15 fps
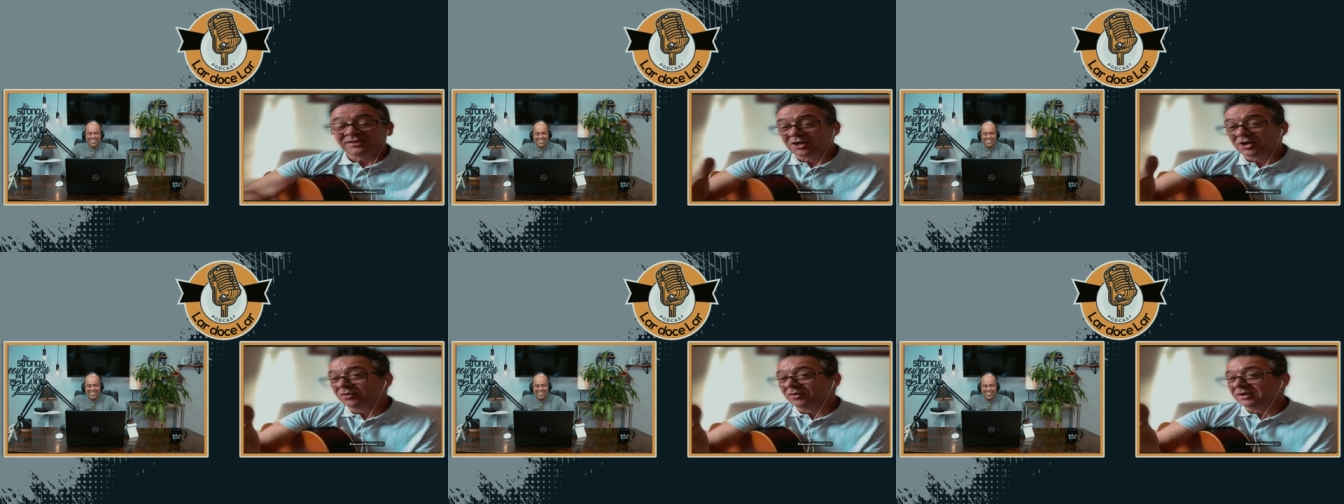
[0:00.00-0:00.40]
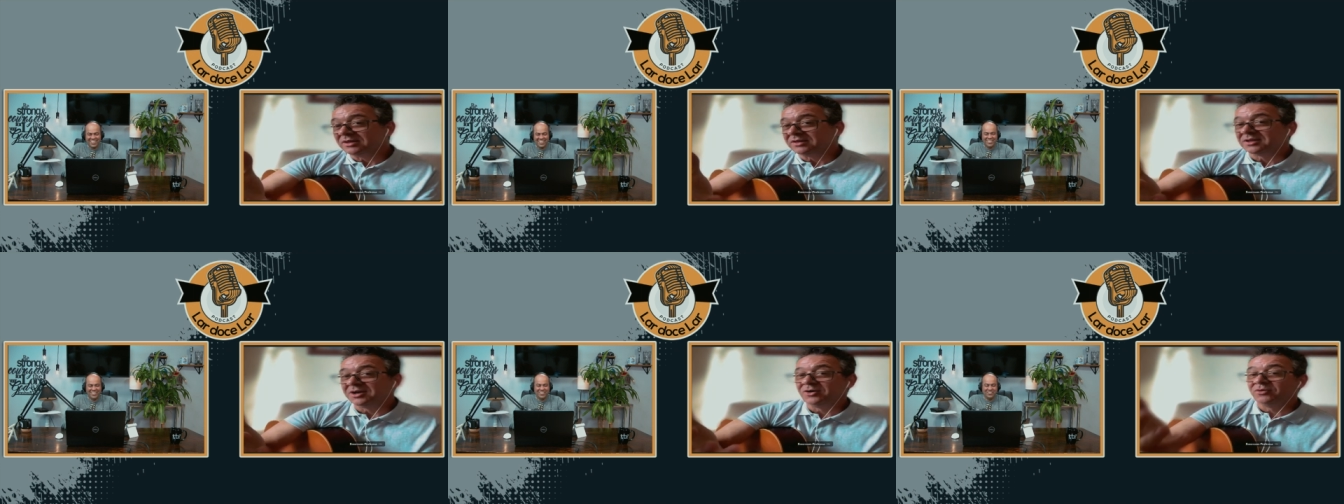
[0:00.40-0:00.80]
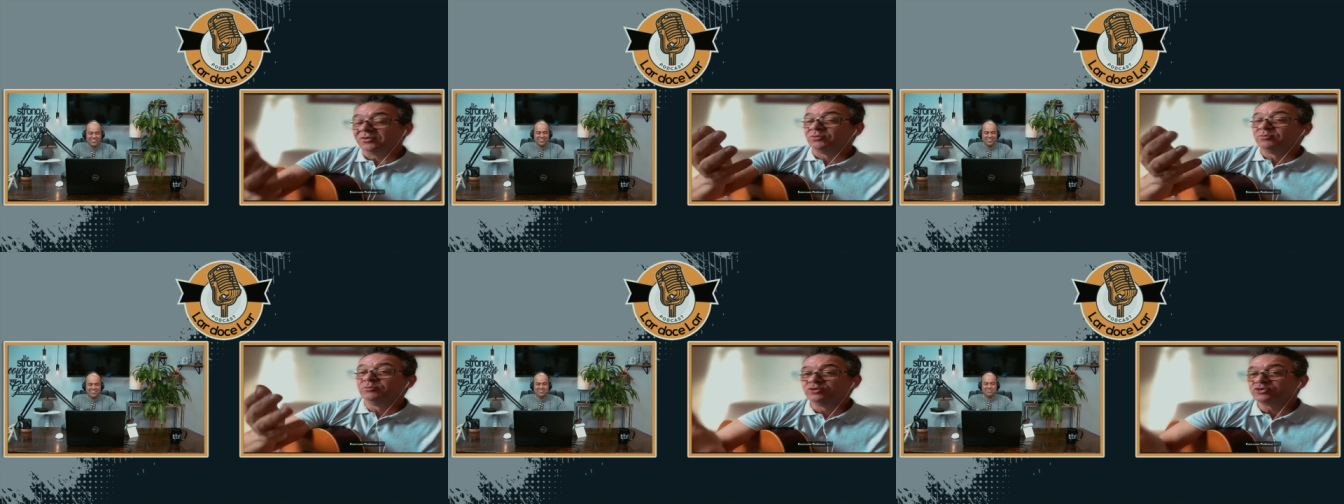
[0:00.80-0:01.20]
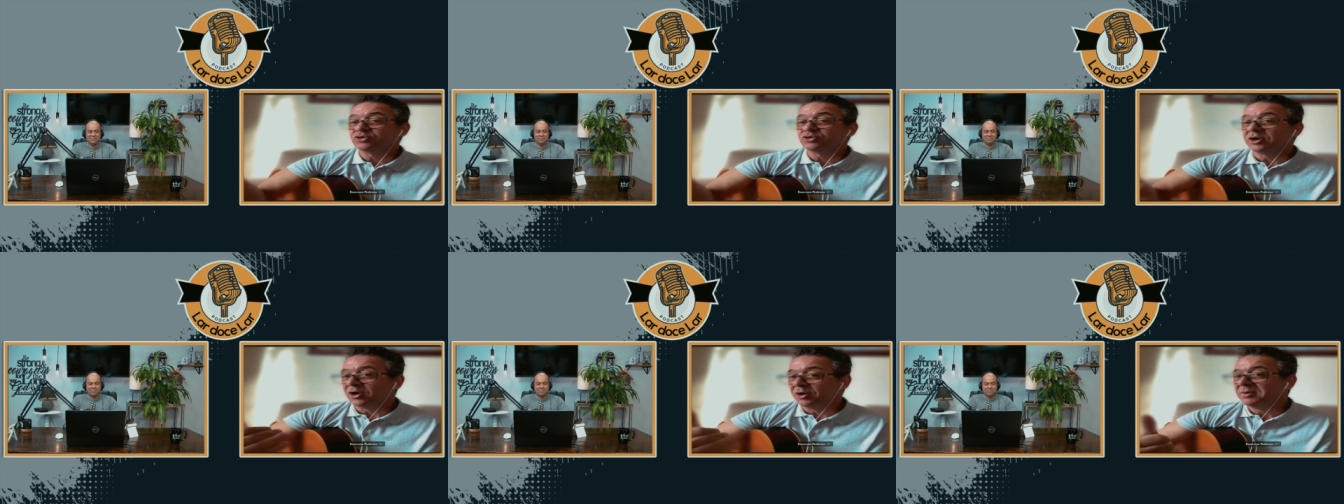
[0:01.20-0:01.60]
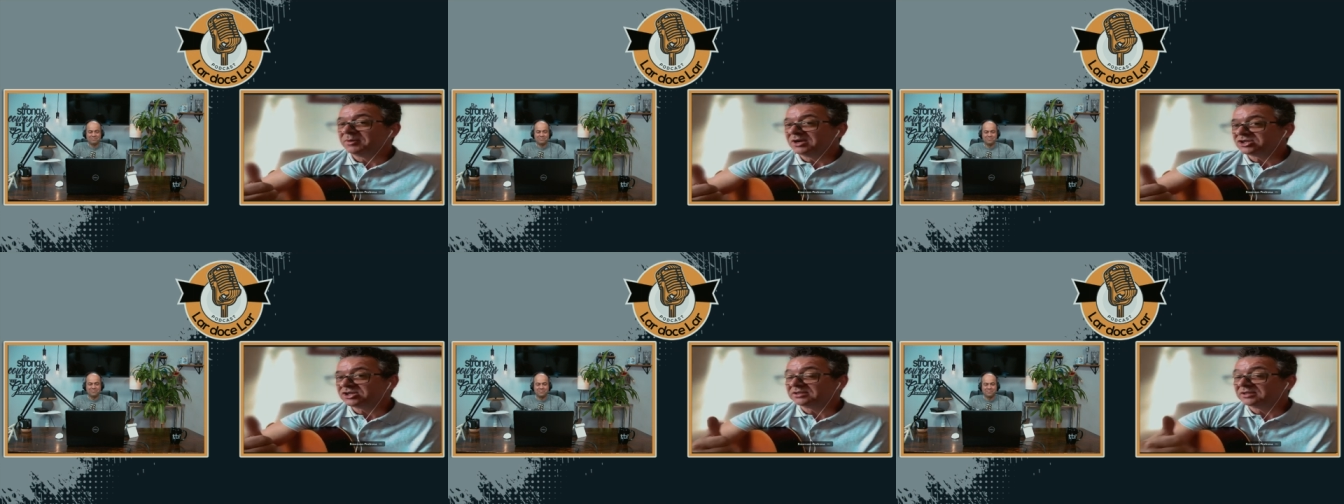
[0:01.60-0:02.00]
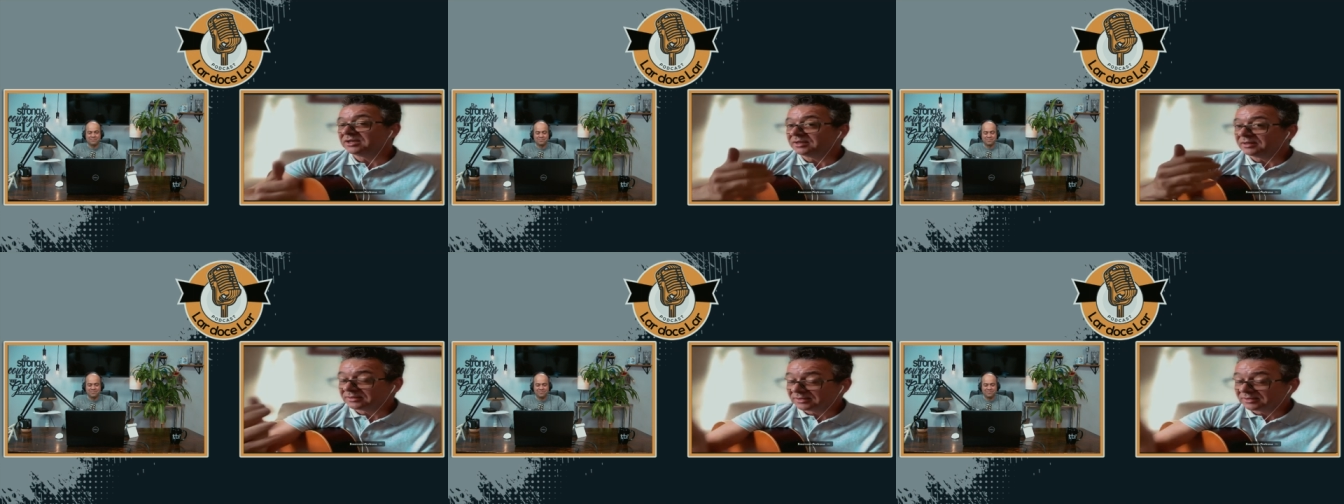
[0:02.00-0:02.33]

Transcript: então, então, o músico realmente ele tem.